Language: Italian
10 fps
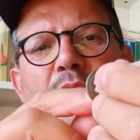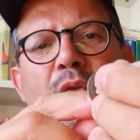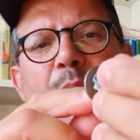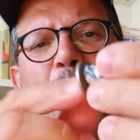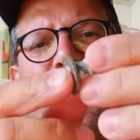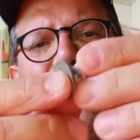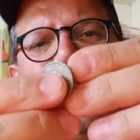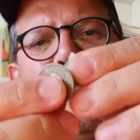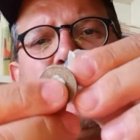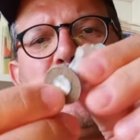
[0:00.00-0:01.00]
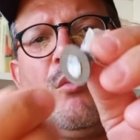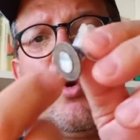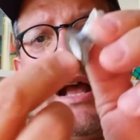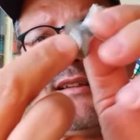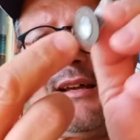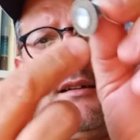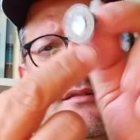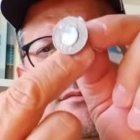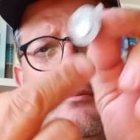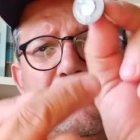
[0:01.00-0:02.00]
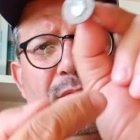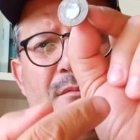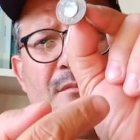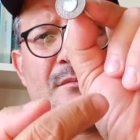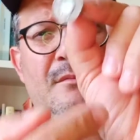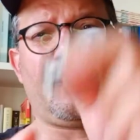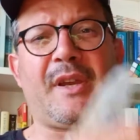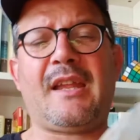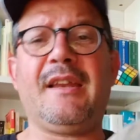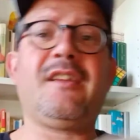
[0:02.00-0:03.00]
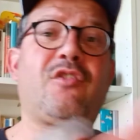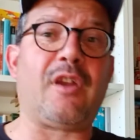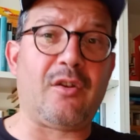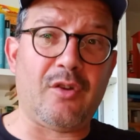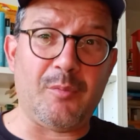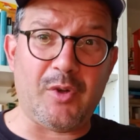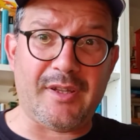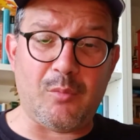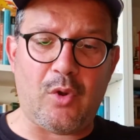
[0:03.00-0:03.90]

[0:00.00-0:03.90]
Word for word: una moneta bucata perché lì c'erano le monete